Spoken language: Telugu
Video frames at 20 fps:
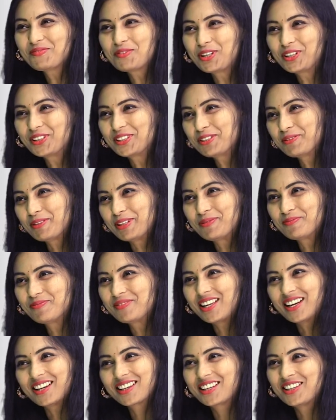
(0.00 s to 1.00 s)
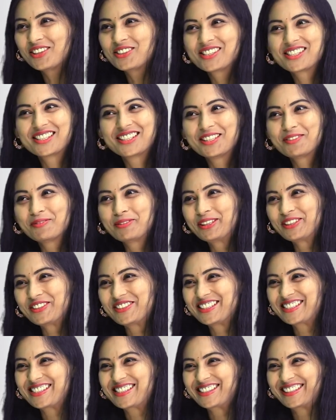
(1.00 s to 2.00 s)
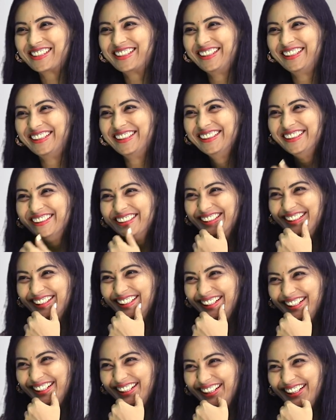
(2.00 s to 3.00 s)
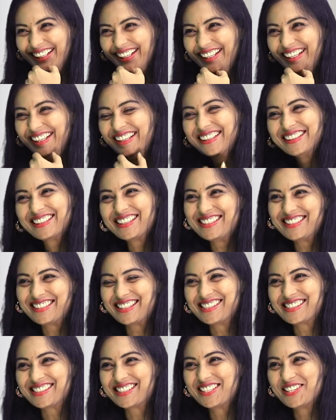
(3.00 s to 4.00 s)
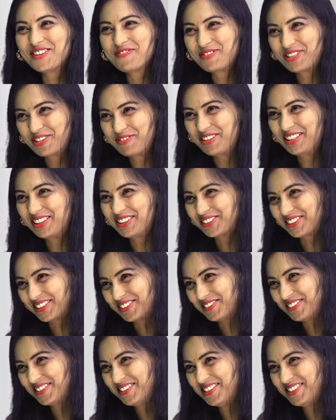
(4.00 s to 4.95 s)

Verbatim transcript: బాగుంది మ్యామ్ నాకు రావాల్సిన డబ్బులు వచ్చేస్తాయి నేను చేశాను ఇప్పుడు మీతో ఒక